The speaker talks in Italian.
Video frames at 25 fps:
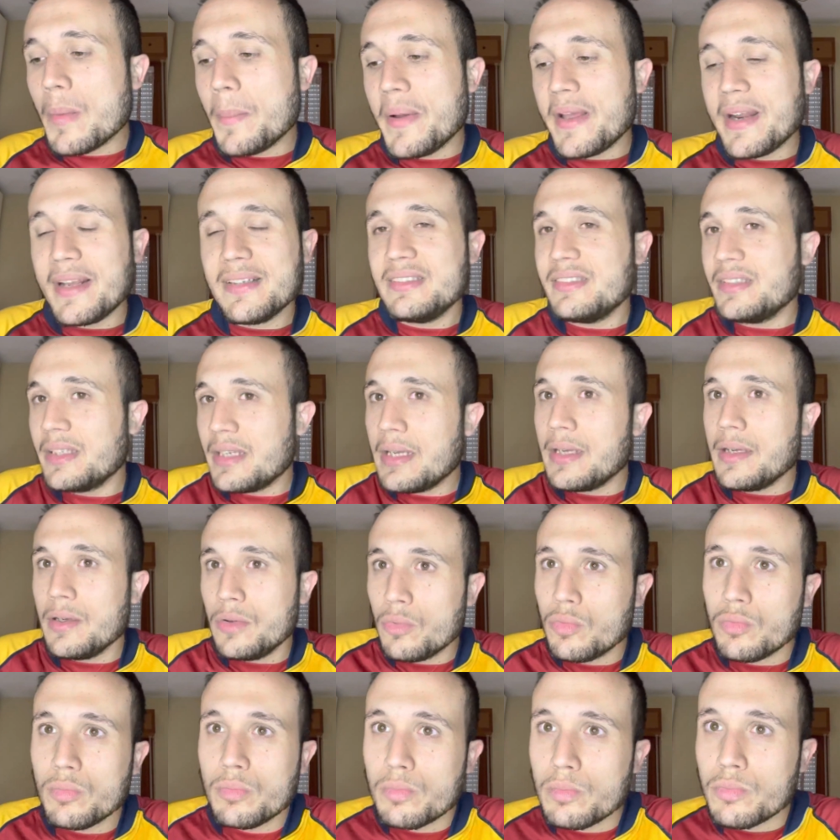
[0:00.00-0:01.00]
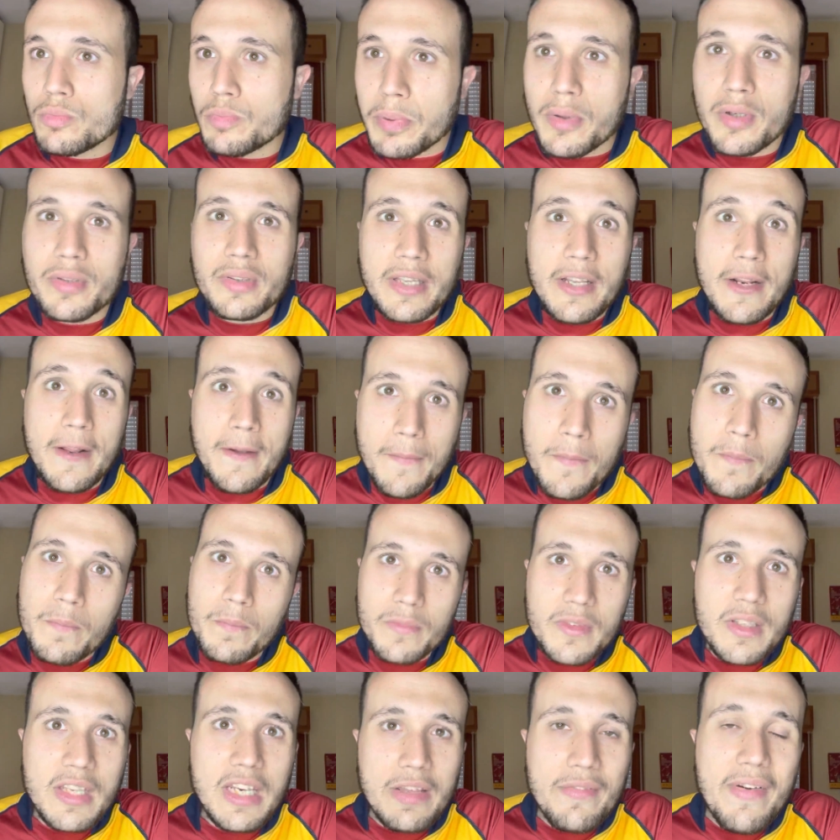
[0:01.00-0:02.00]
per essere un portiere
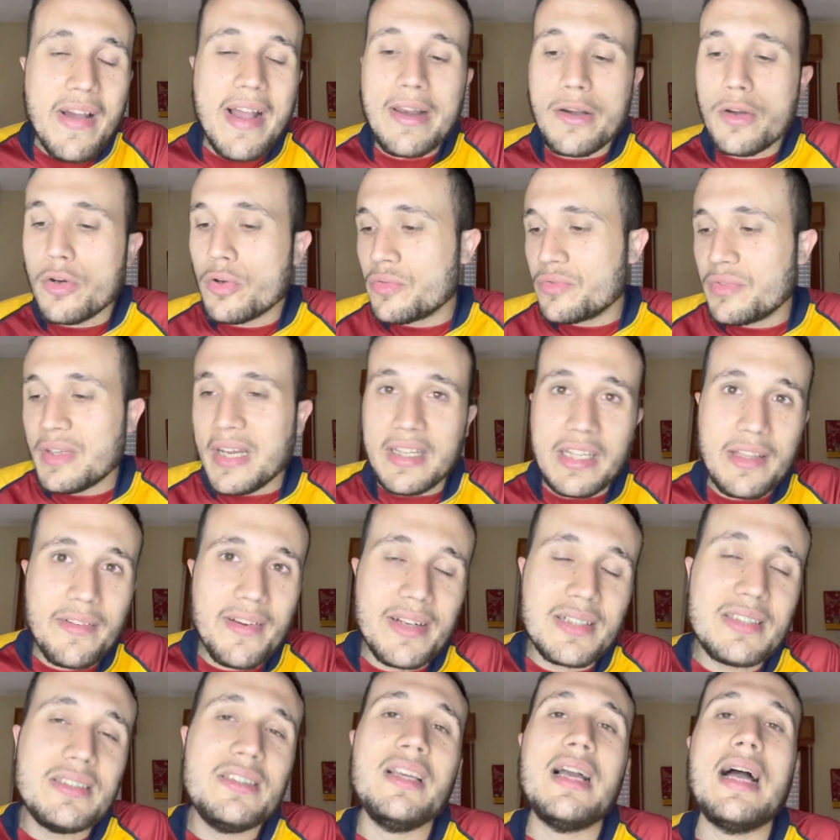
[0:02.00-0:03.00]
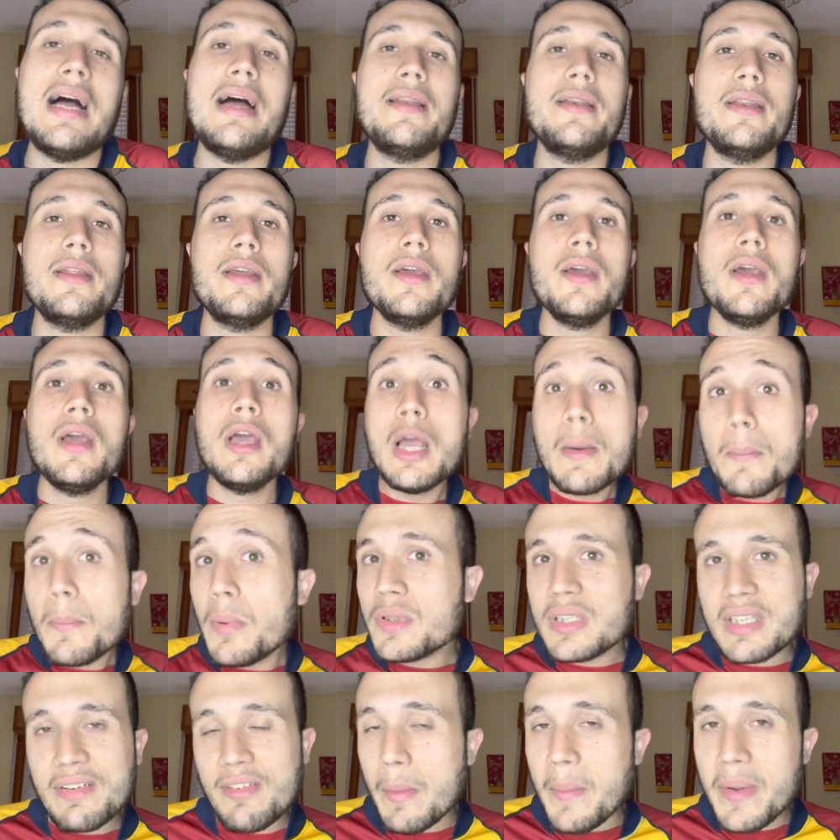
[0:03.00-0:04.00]
di livello da diversi anni,
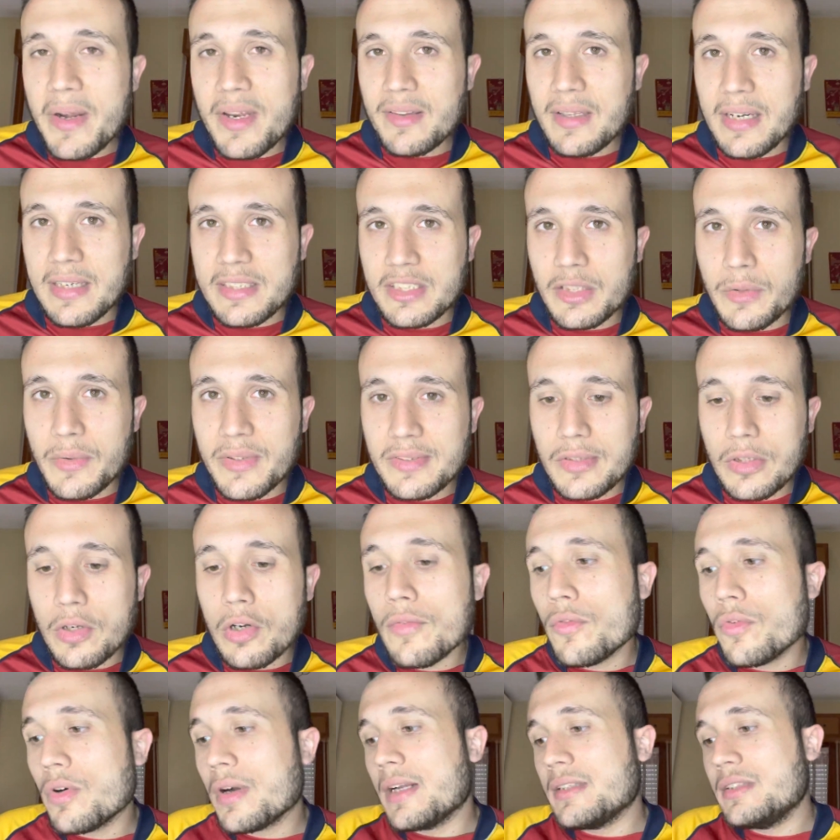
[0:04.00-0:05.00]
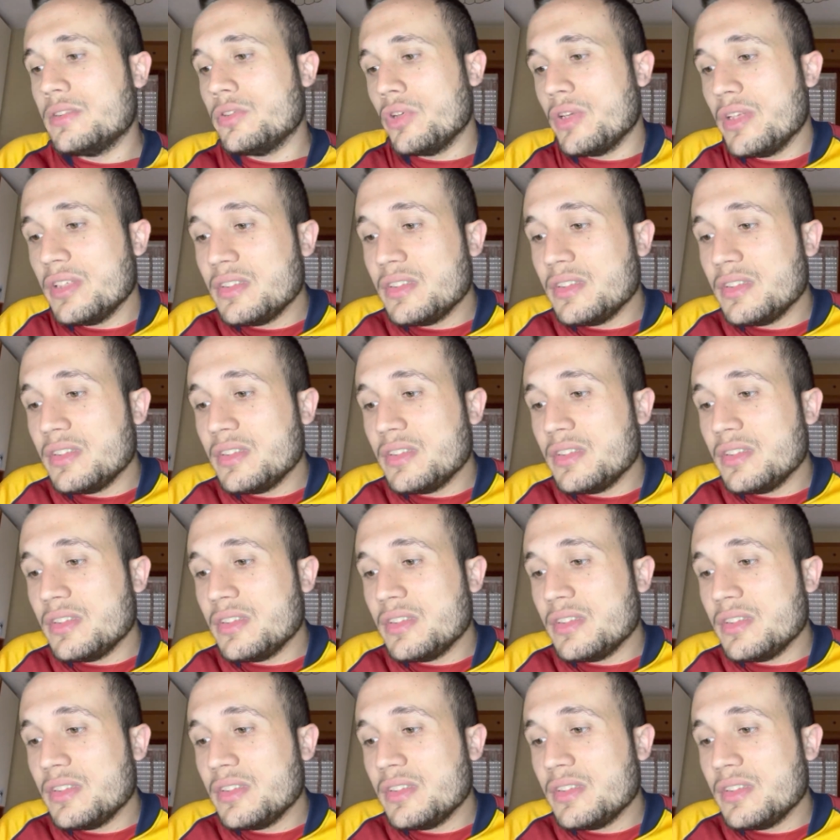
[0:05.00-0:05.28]
poteva meritarsi questa convocazione.